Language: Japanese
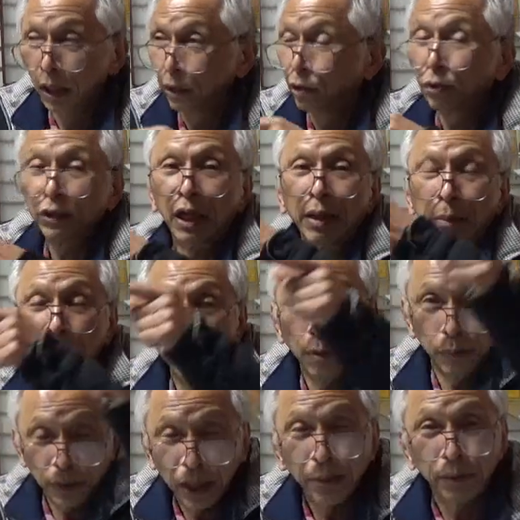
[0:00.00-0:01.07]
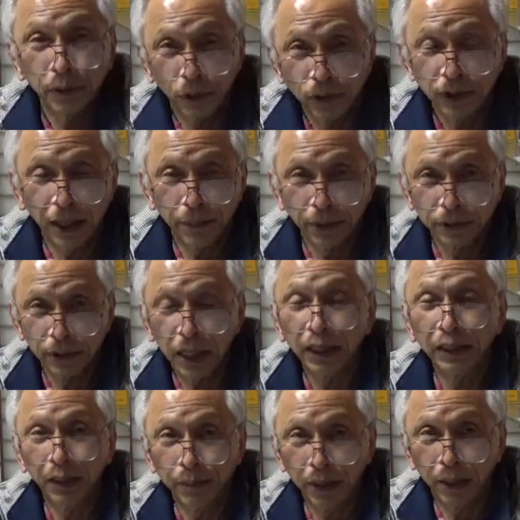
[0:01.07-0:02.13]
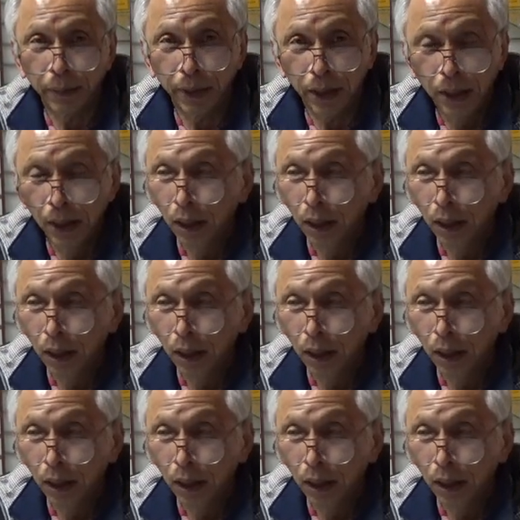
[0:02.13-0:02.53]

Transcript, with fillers: 京田辺にもピラミッドございます神鍋山